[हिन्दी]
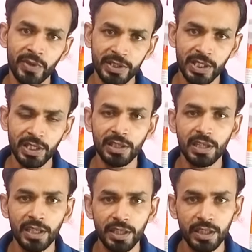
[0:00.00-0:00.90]
मैन्युफैक्चरिंग
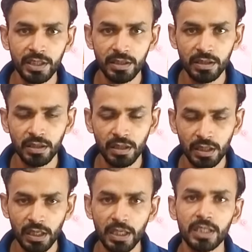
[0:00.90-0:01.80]
करने की
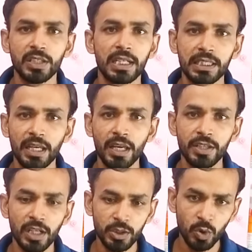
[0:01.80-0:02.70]
करना चाहते हैं
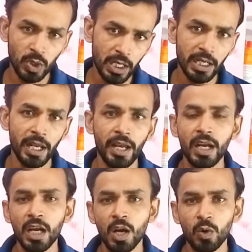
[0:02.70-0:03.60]
या जो कर रहे
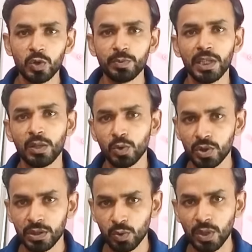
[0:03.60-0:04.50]
हैं उसमें कुछ
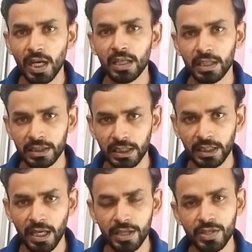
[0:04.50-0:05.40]
सुधार कर
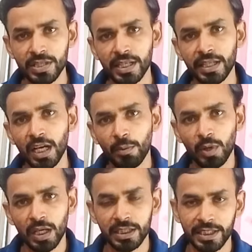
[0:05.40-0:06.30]
सकते हैं जिससे कि
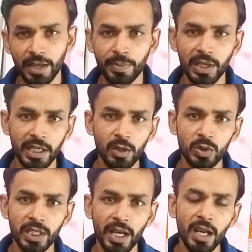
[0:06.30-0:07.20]
आपका स्टेप क्लियर
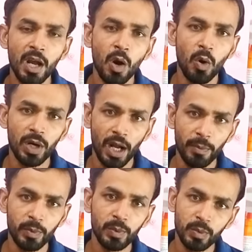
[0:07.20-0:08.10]
हो जाए और
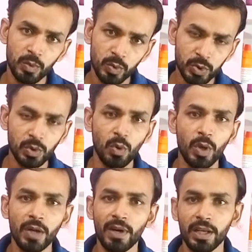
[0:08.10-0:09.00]
आप उस
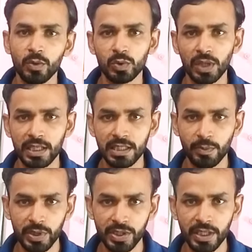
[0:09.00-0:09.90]
होने वाले नुकसान से
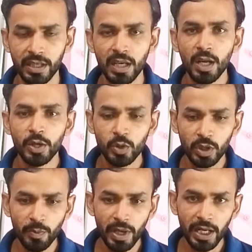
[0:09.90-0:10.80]
बचिए
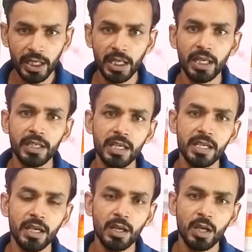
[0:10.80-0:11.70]
क्योंकि मेरा कहना
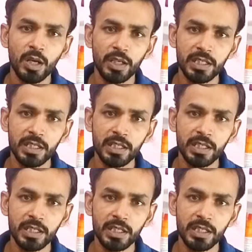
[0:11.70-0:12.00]
यही है